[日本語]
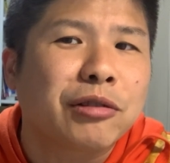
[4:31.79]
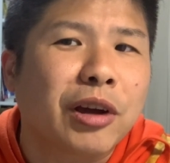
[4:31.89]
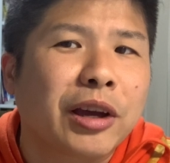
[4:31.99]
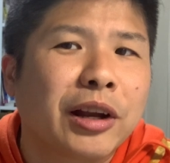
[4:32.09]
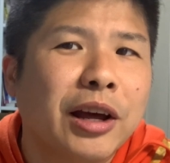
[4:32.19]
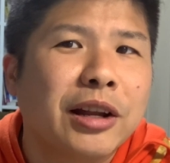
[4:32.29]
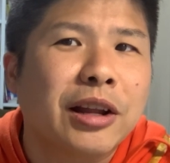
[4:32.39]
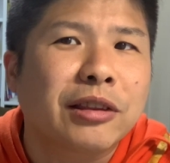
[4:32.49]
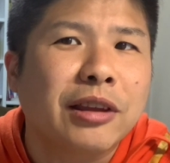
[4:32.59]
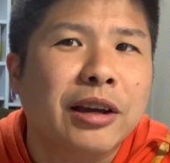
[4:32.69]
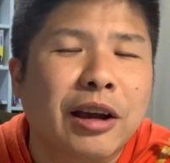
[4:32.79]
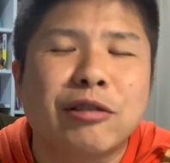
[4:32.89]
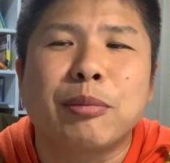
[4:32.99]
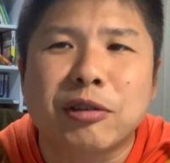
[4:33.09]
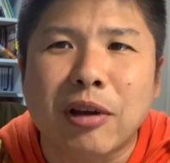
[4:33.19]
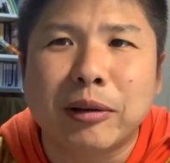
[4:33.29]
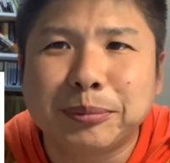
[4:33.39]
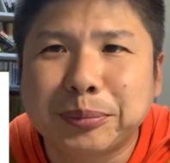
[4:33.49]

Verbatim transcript: んじゃないかな、なんて感じました。